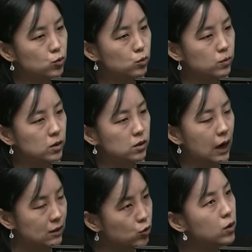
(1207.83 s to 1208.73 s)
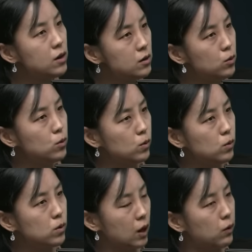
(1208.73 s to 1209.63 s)
좀
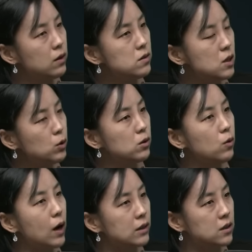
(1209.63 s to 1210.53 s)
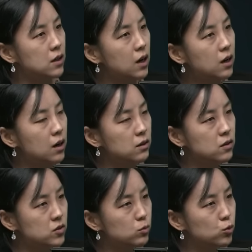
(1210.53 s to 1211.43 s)
가져가려고 계획을 세웠던 거 아닌가라는
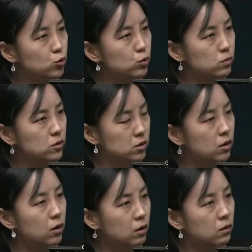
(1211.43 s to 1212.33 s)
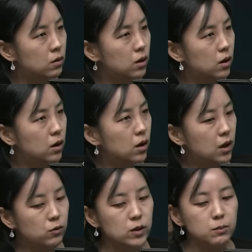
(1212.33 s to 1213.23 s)
의심도 좀 들어요.
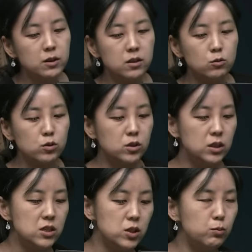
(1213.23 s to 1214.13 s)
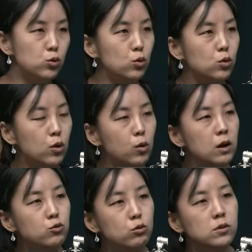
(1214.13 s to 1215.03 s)
왜냐면 그리고 그리심도
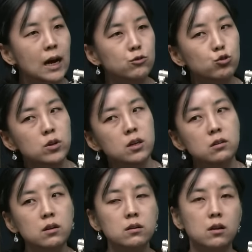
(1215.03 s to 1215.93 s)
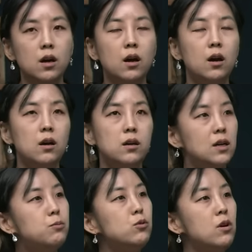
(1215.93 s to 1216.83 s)
결과적으로는 나중에는
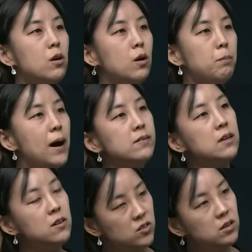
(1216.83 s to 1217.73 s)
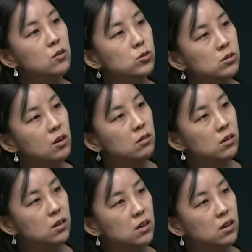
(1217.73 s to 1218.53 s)
일부러 파산을 시키거든요.